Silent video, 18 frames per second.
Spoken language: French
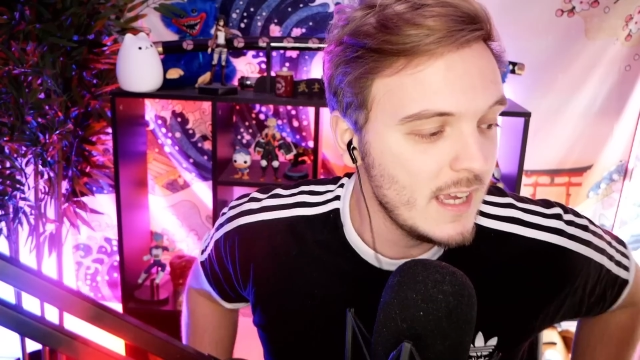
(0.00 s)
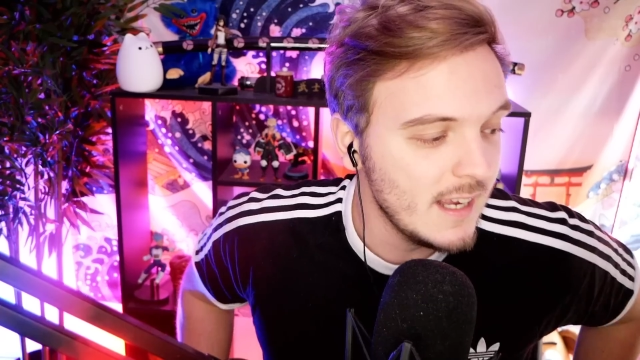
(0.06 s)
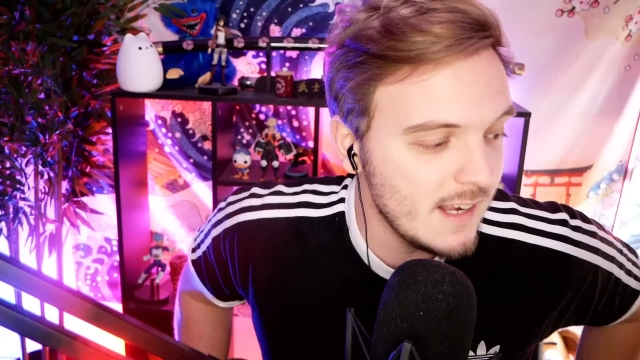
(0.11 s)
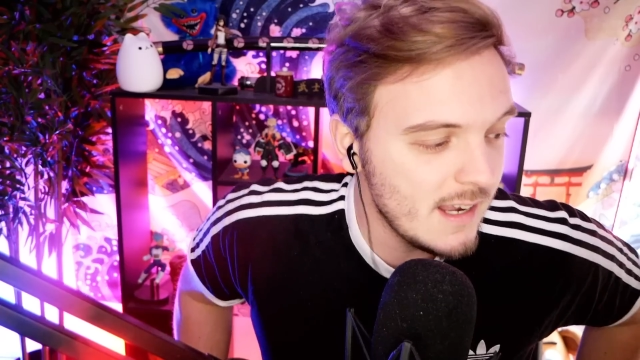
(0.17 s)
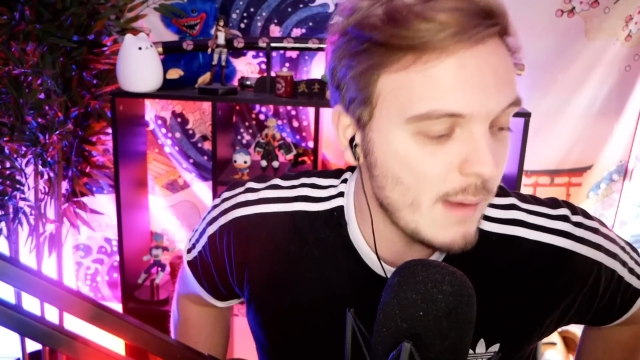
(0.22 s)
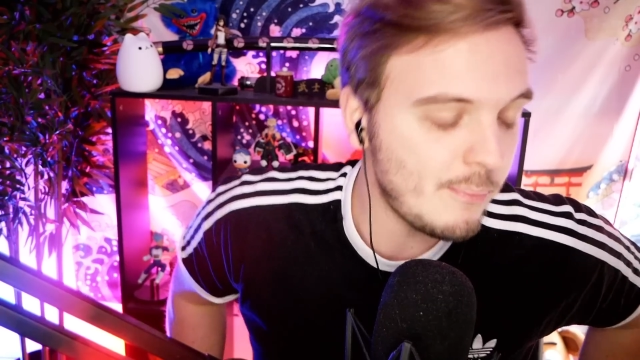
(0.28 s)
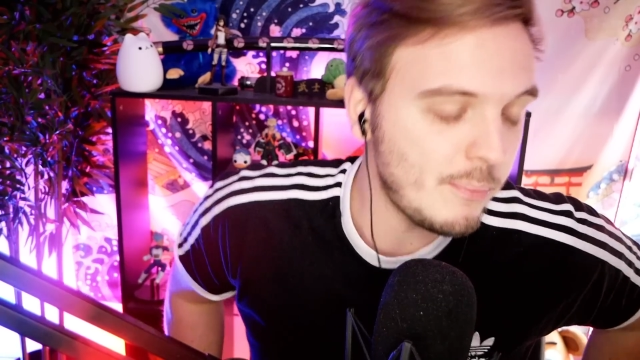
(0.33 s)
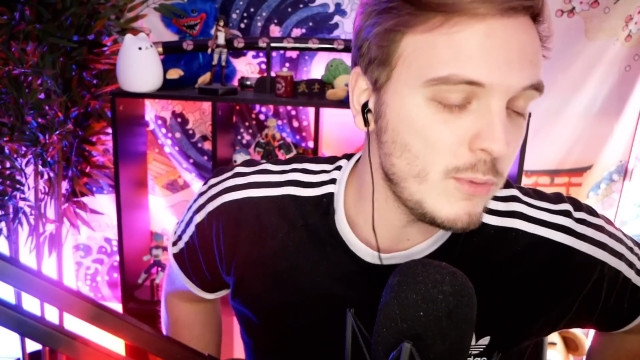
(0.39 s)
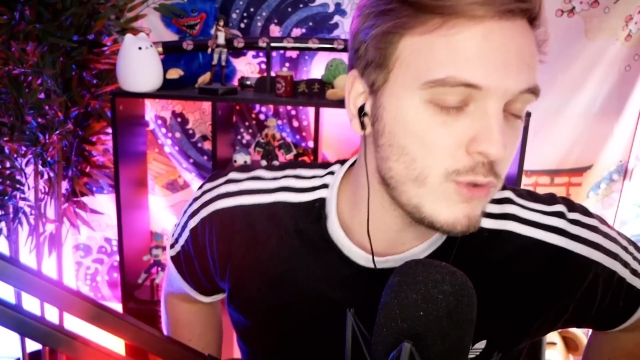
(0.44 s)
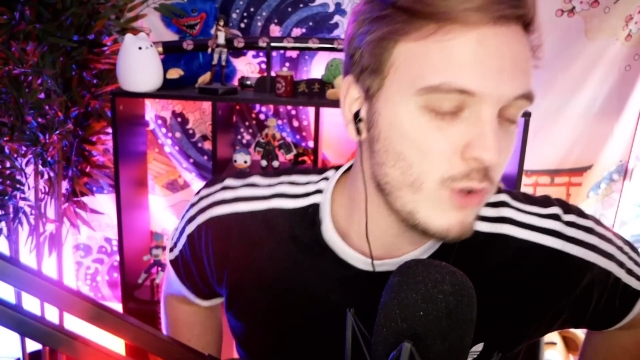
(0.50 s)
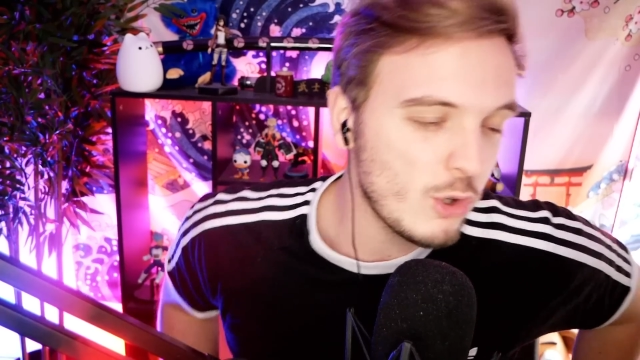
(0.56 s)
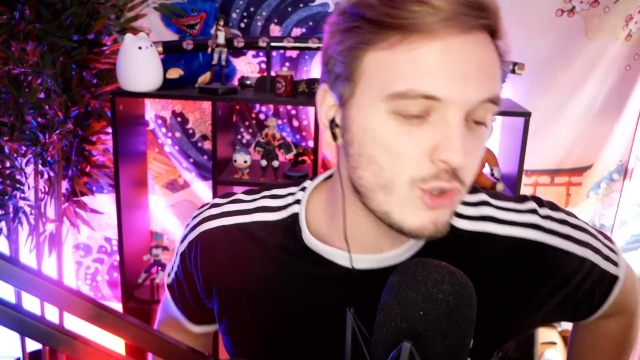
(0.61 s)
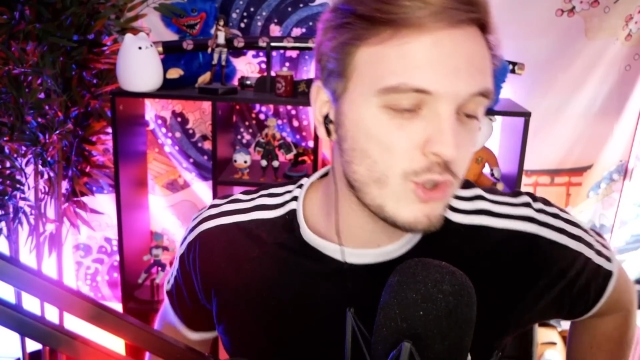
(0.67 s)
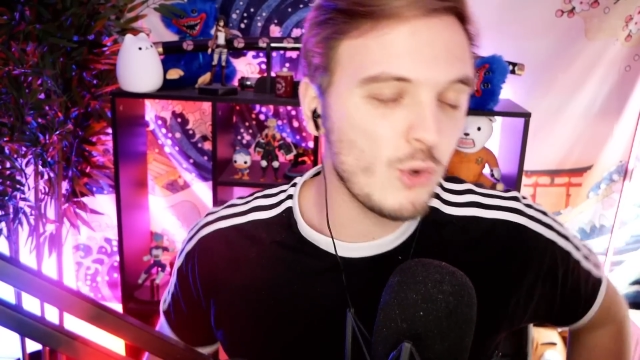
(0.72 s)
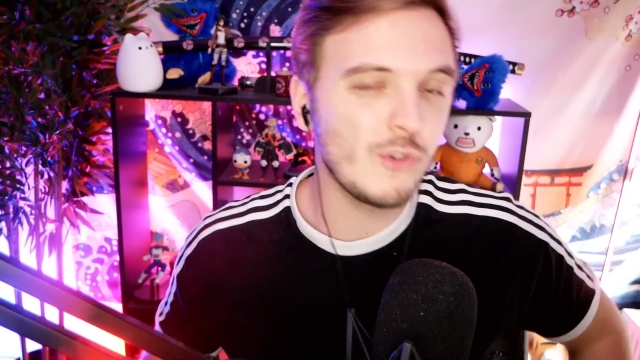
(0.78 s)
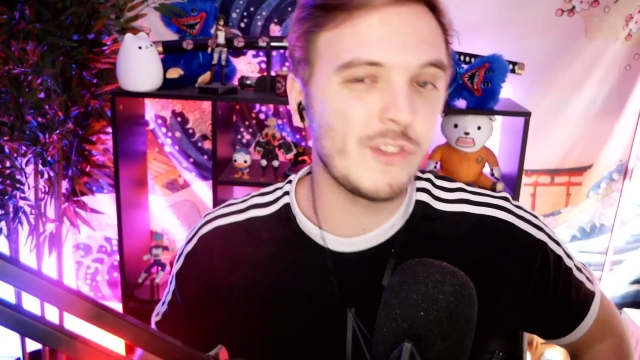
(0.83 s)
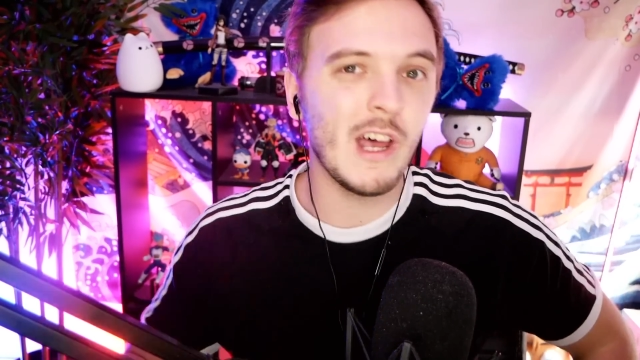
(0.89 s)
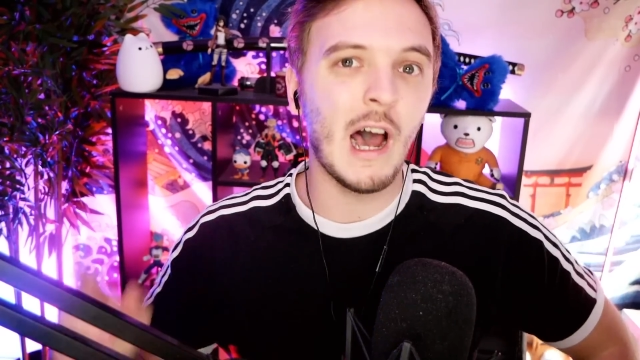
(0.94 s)
Il y a plusieurs
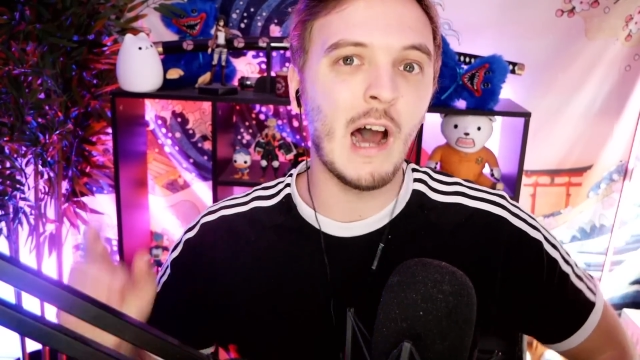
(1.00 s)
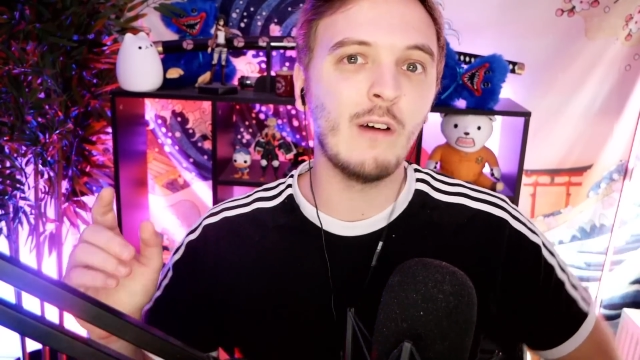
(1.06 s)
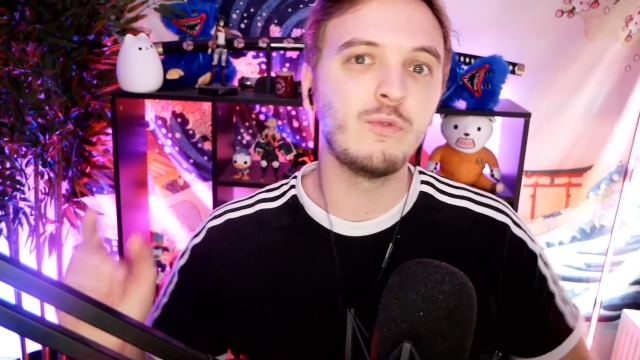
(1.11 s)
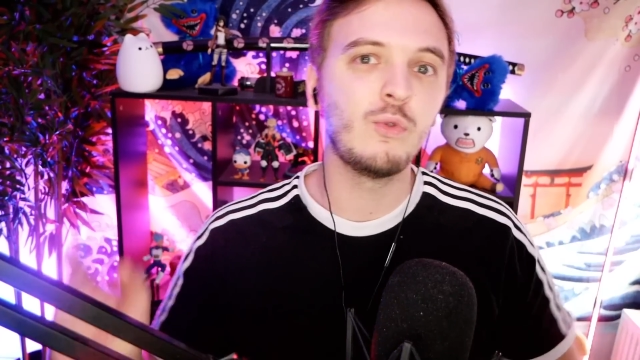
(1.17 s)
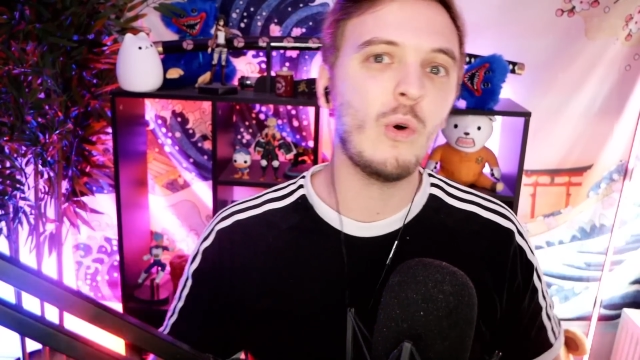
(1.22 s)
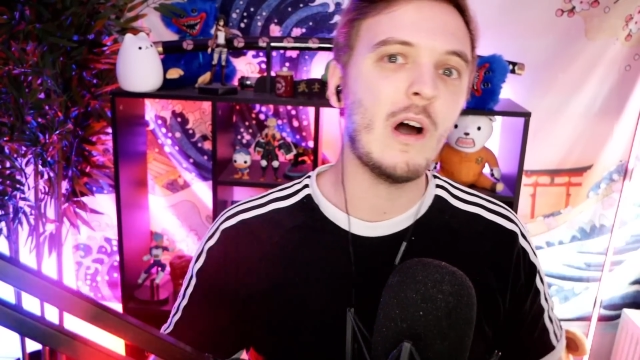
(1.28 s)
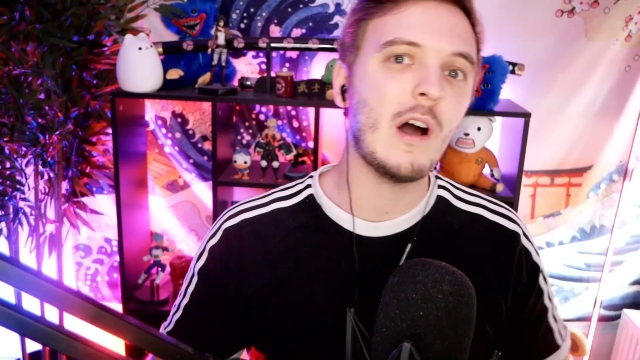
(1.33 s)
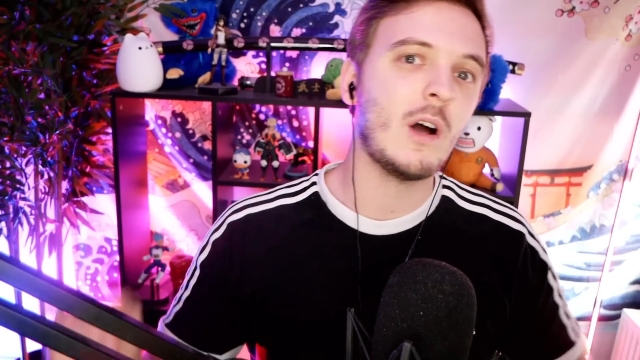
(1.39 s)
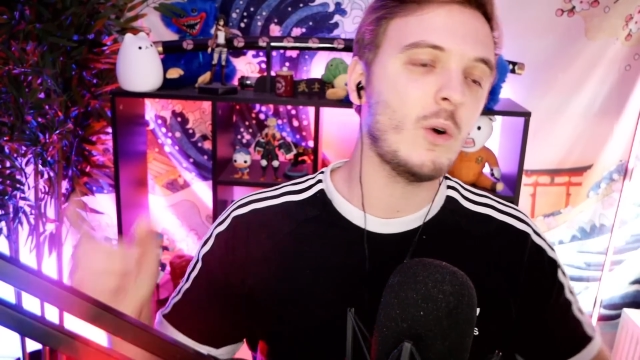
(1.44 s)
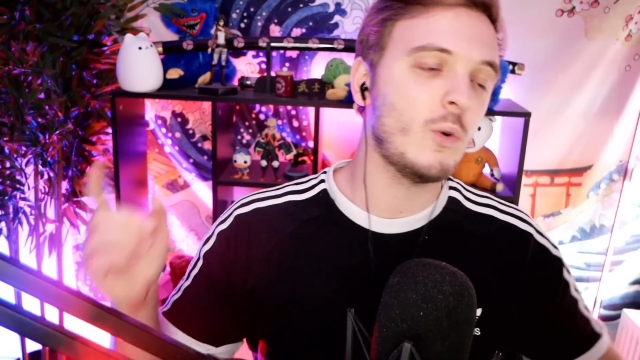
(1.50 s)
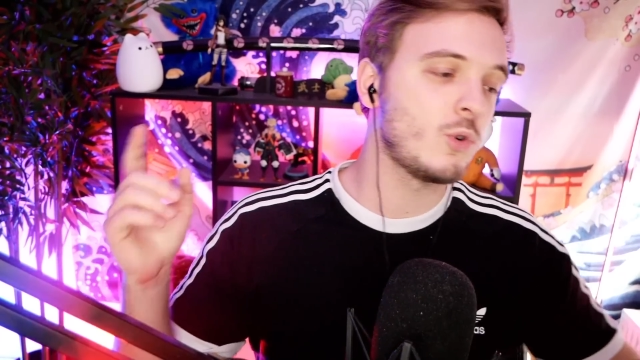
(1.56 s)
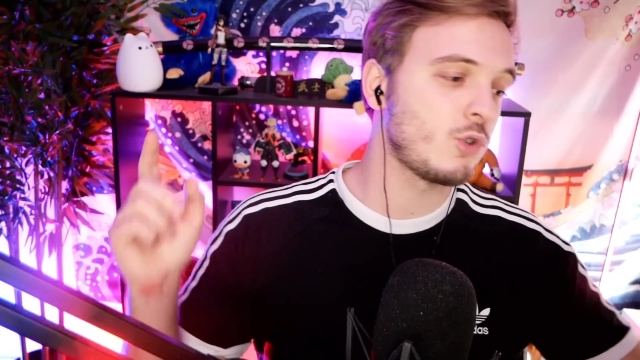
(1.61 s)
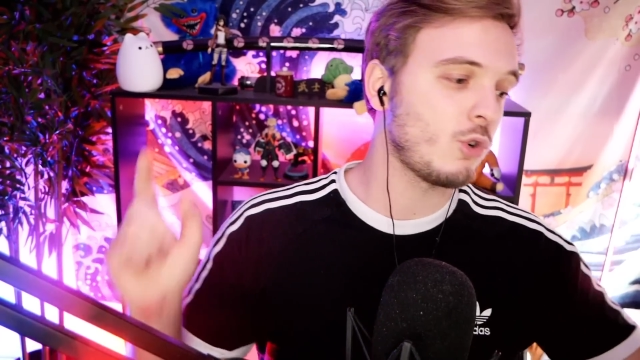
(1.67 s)
choses à voir